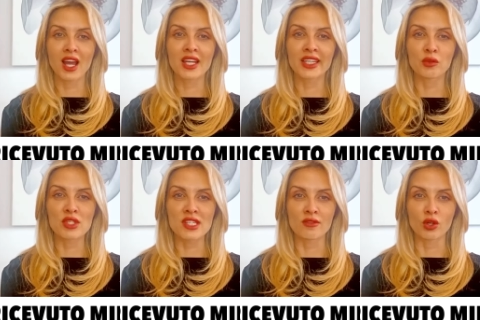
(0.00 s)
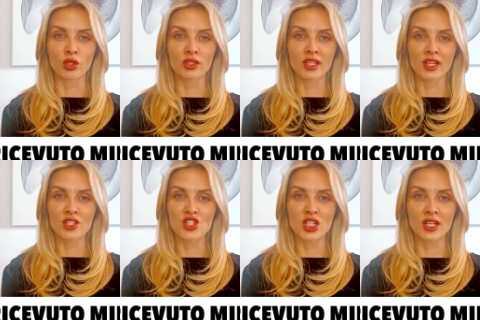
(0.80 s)
anche questa volta
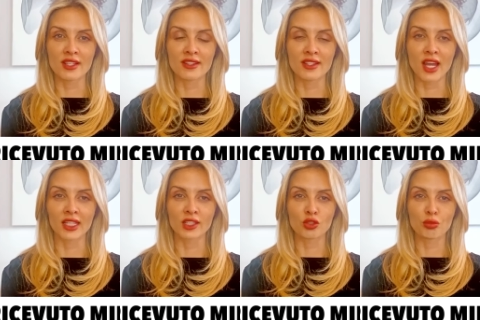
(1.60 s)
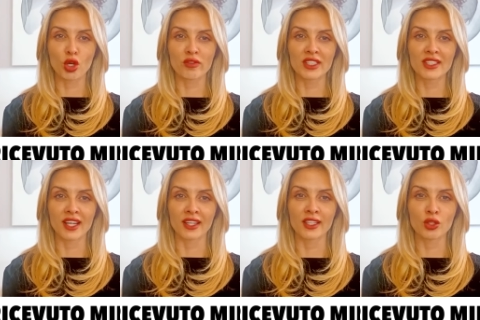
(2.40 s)
Giletti ha dato prova di
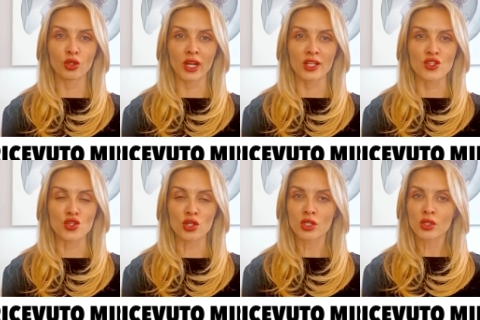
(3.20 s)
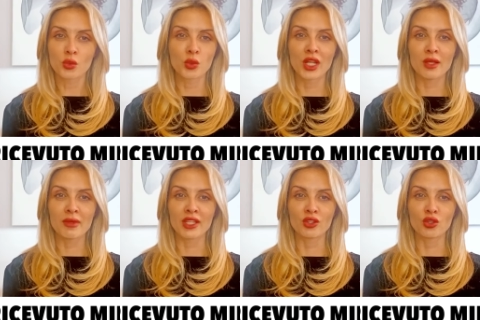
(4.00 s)
grande coraggio, un
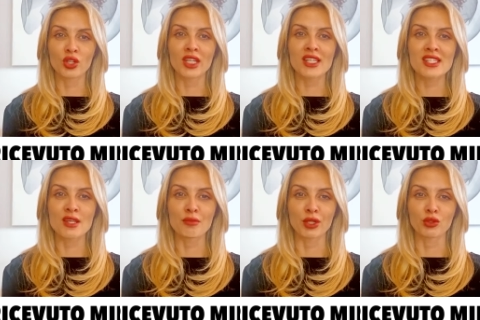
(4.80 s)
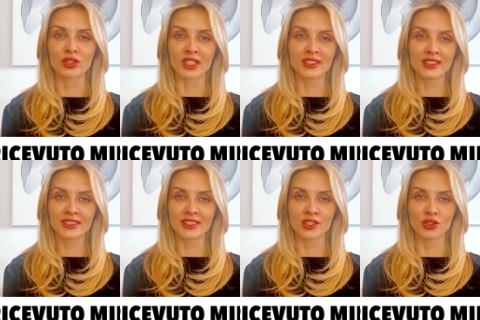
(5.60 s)
elemento che ha sempre
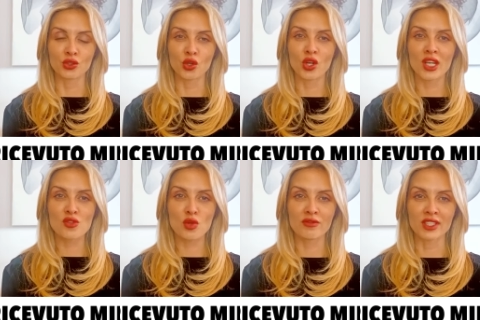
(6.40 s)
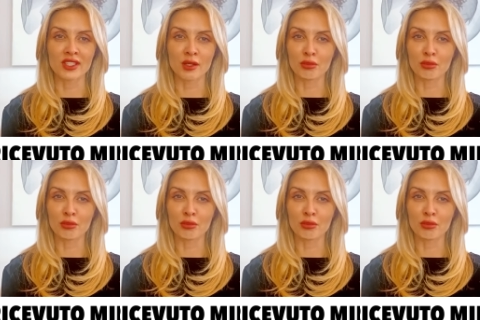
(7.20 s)
contraddistinto la sua vita